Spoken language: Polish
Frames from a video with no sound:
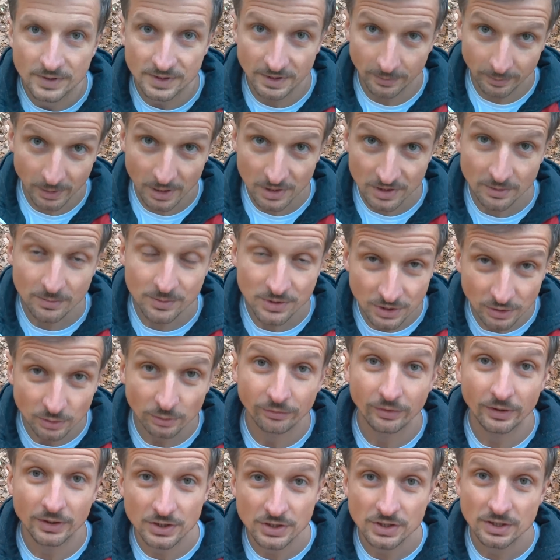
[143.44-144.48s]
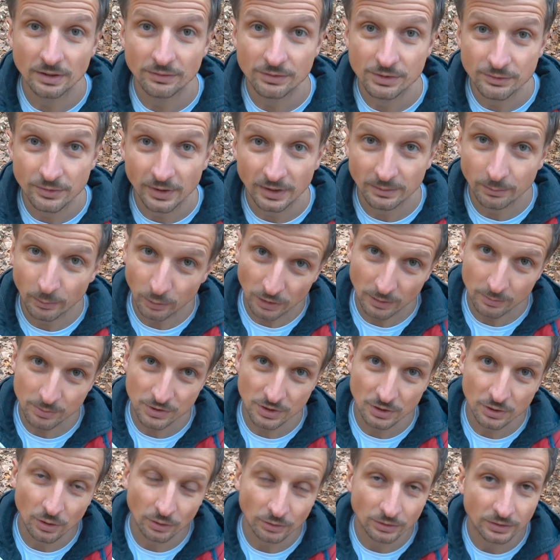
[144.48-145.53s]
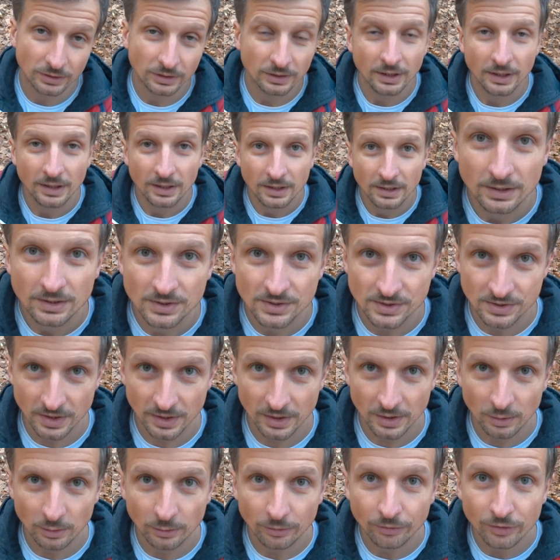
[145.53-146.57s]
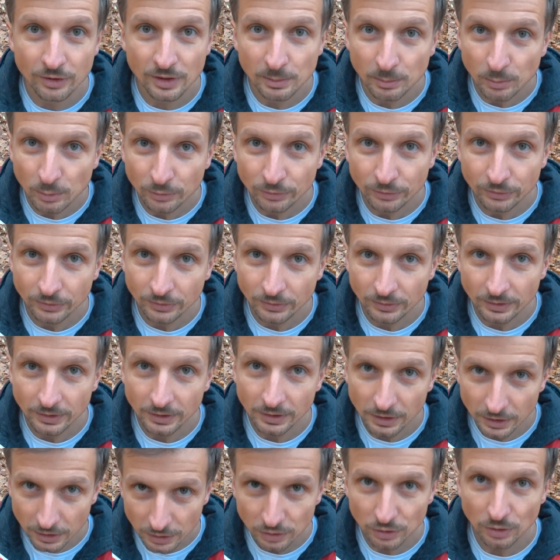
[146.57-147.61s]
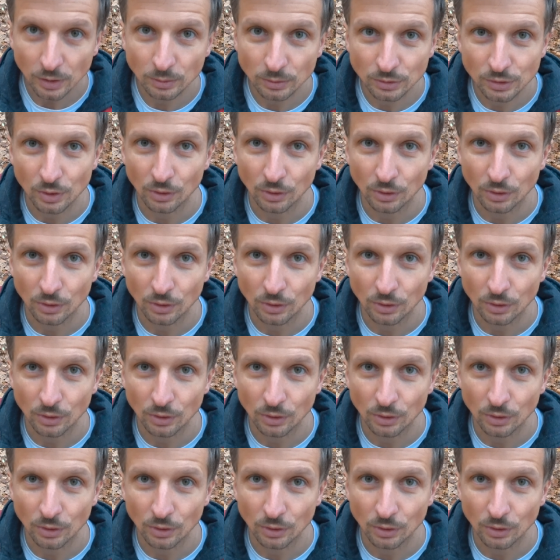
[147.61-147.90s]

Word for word: Zapraszam Cię do wejścia w świat mojej przygody serią filmów Inną